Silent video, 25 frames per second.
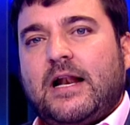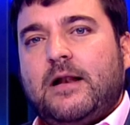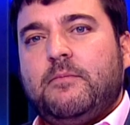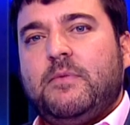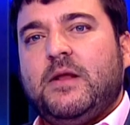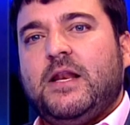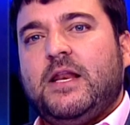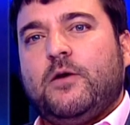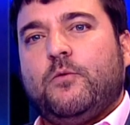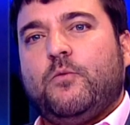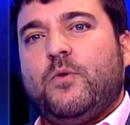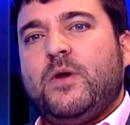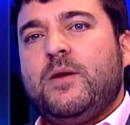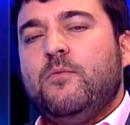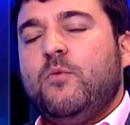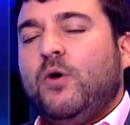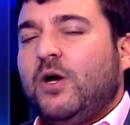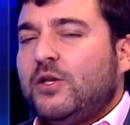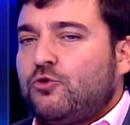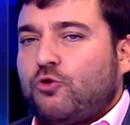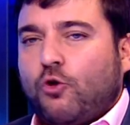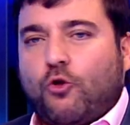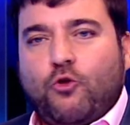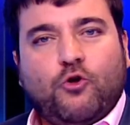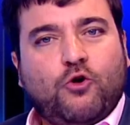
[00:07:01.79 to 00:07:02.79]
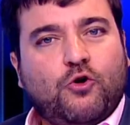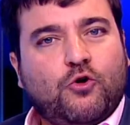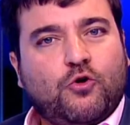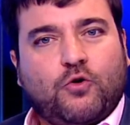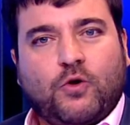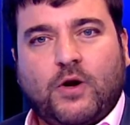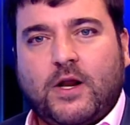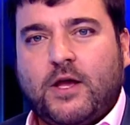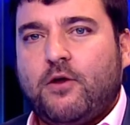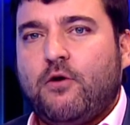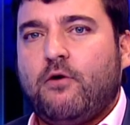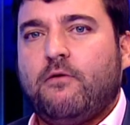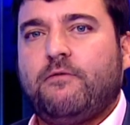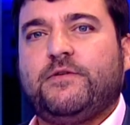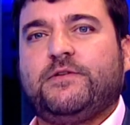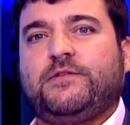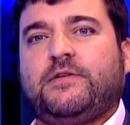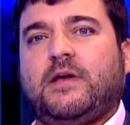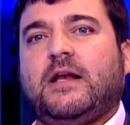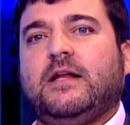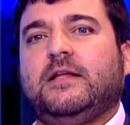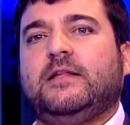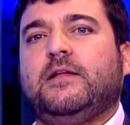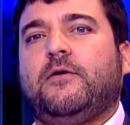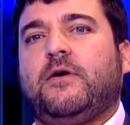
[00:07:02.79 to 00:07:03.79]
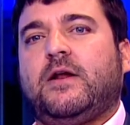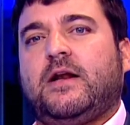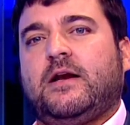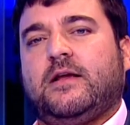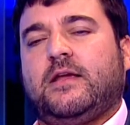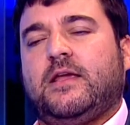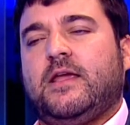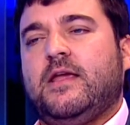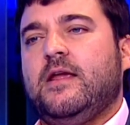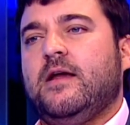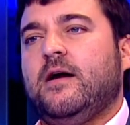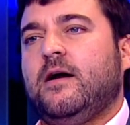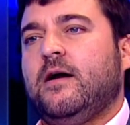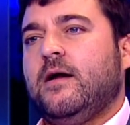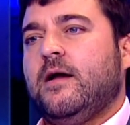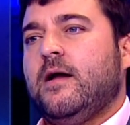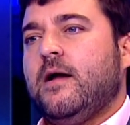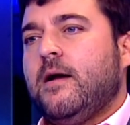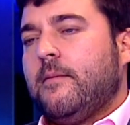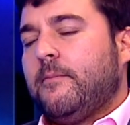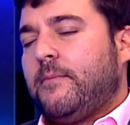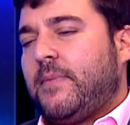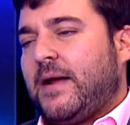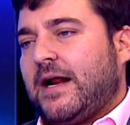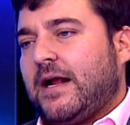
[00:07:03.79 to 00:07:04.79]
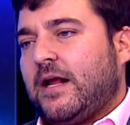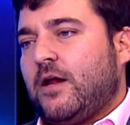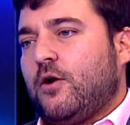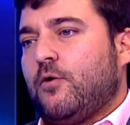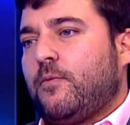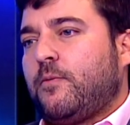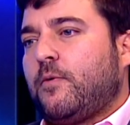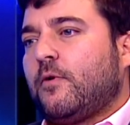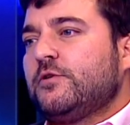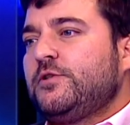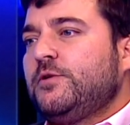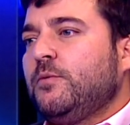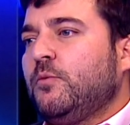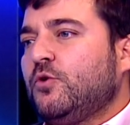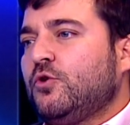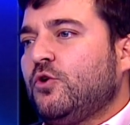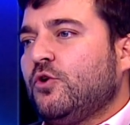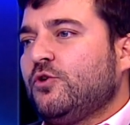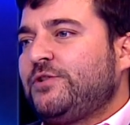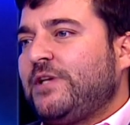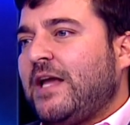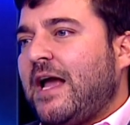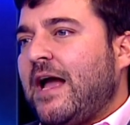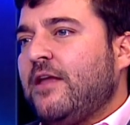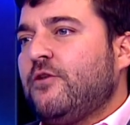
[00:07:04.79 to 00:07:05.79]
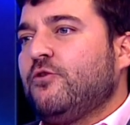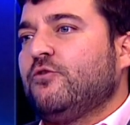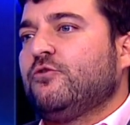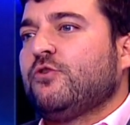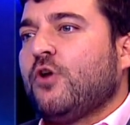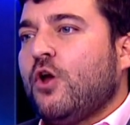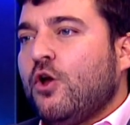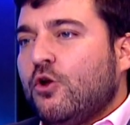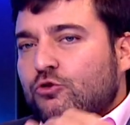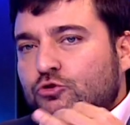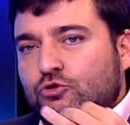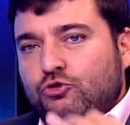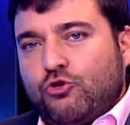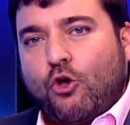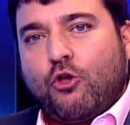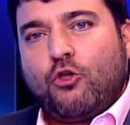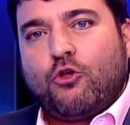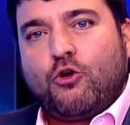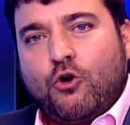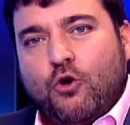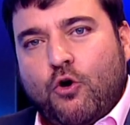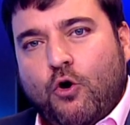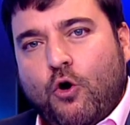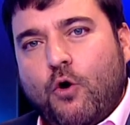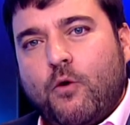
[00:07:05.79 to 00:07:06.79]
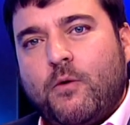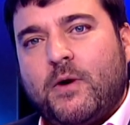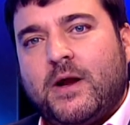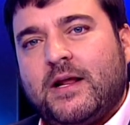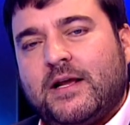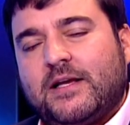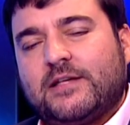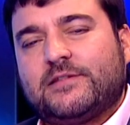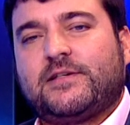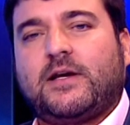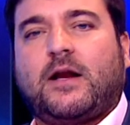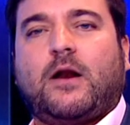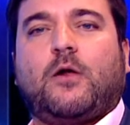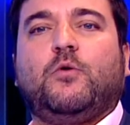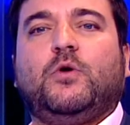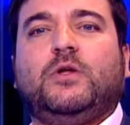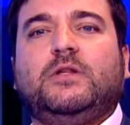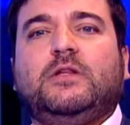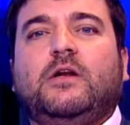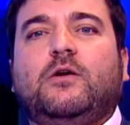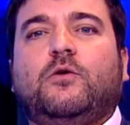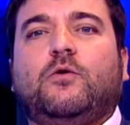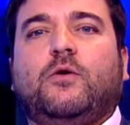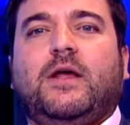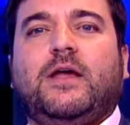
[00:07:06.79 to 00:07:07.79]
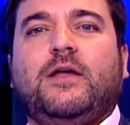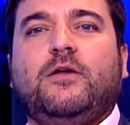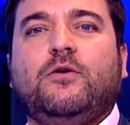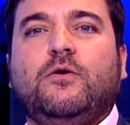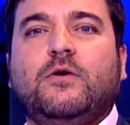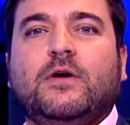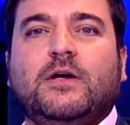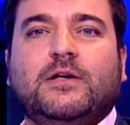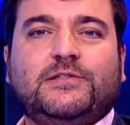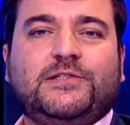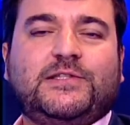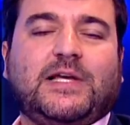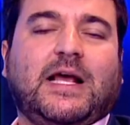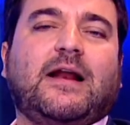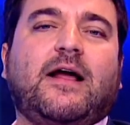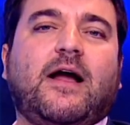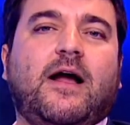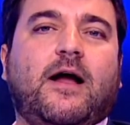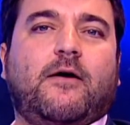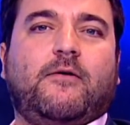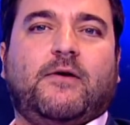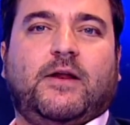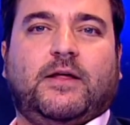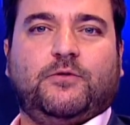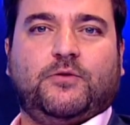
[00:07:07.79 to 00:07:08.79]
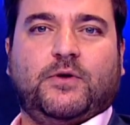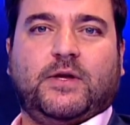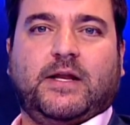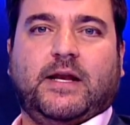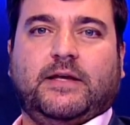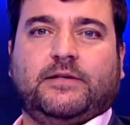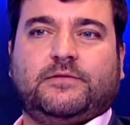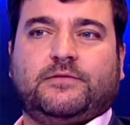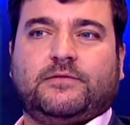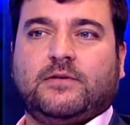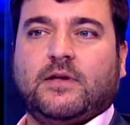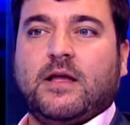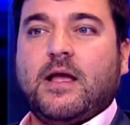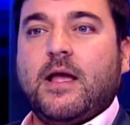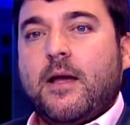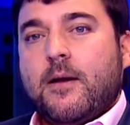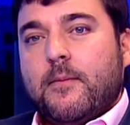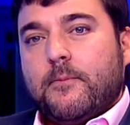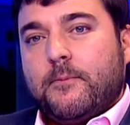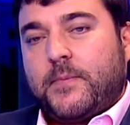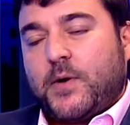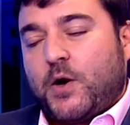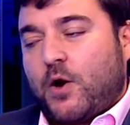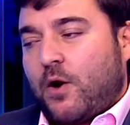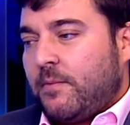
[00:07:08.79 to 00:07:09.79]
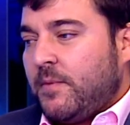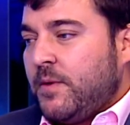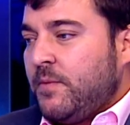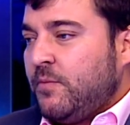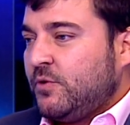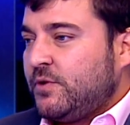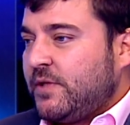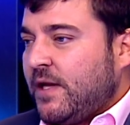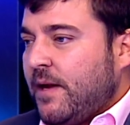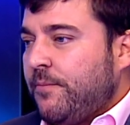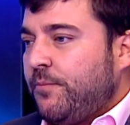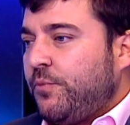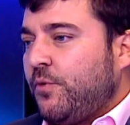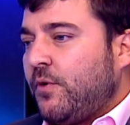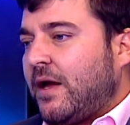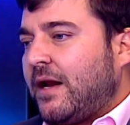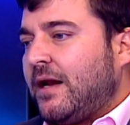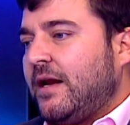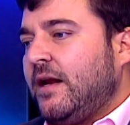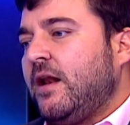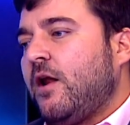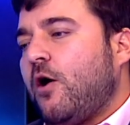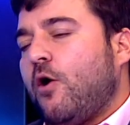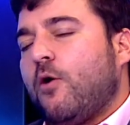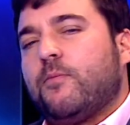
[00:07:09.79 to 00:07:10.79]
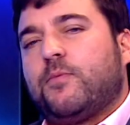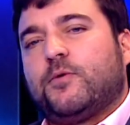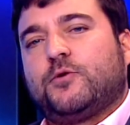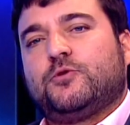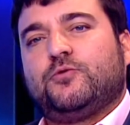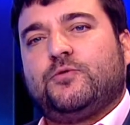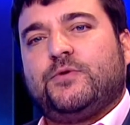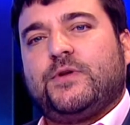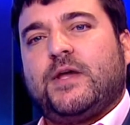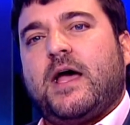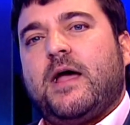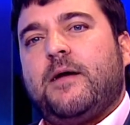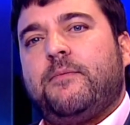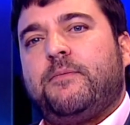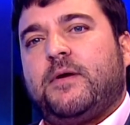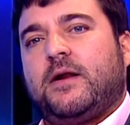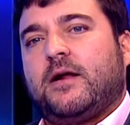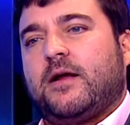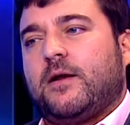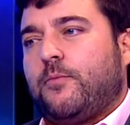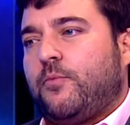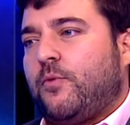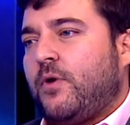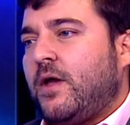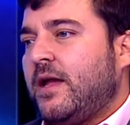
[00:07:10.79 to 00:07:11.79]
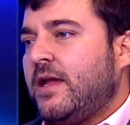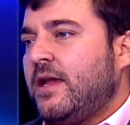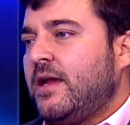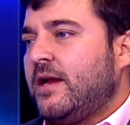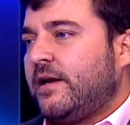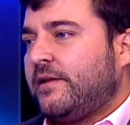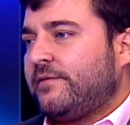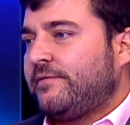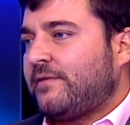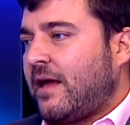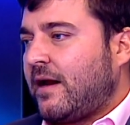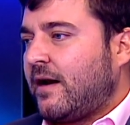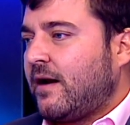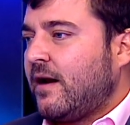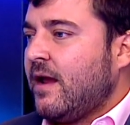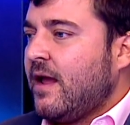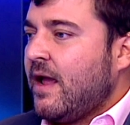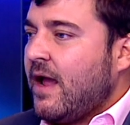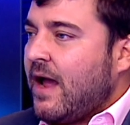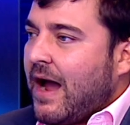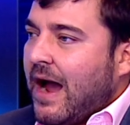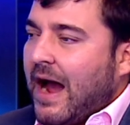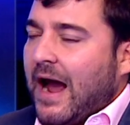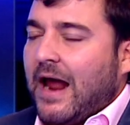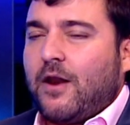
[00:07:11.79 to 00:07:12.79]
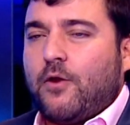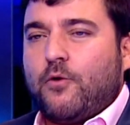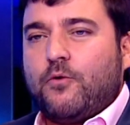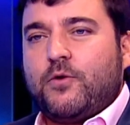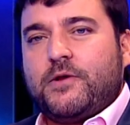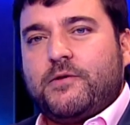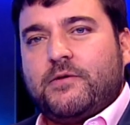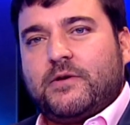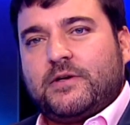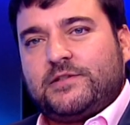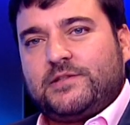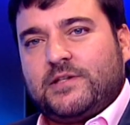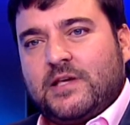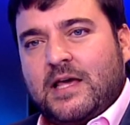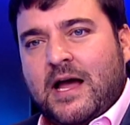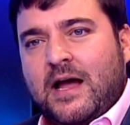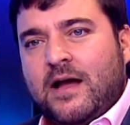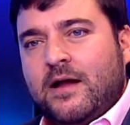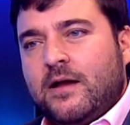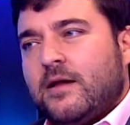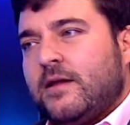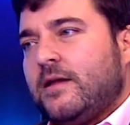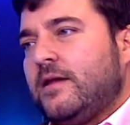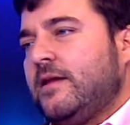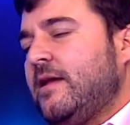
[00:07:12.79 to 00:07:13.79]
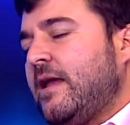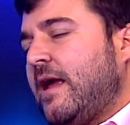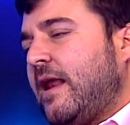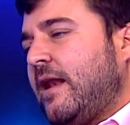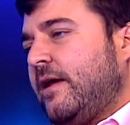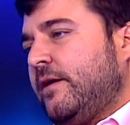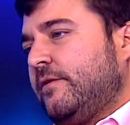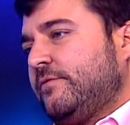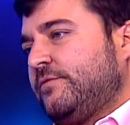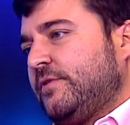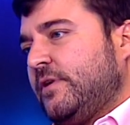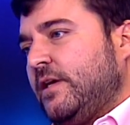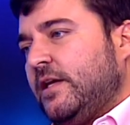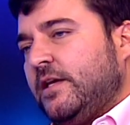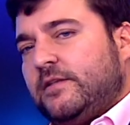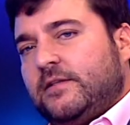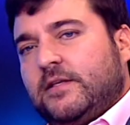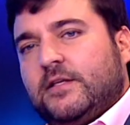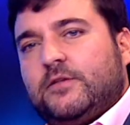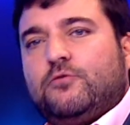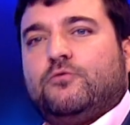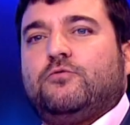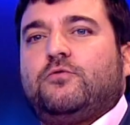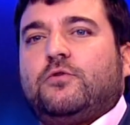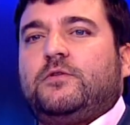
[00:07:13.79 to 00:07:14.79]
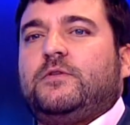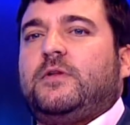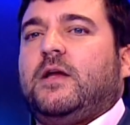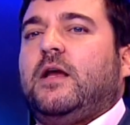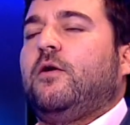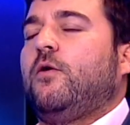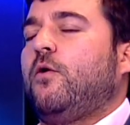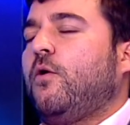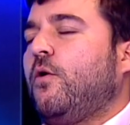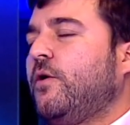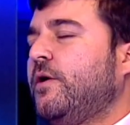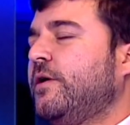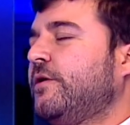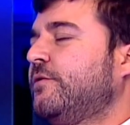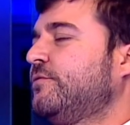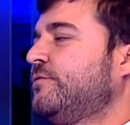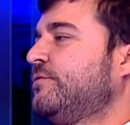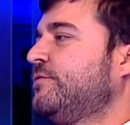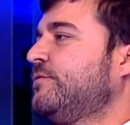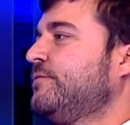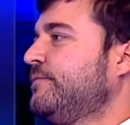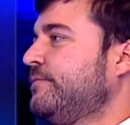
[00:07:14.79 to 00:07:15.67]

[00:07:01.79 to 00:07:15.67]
el bilingüismo a todos los colegios oficiales de Barranquilla para que en los próximos 12 años todos los jóvenes que se gradúen del colegio salgan hablando inglés, pero al mismo tiempo darles las oportunidades para que puedan ingresar a la universidad y a los institutos tecnológicos.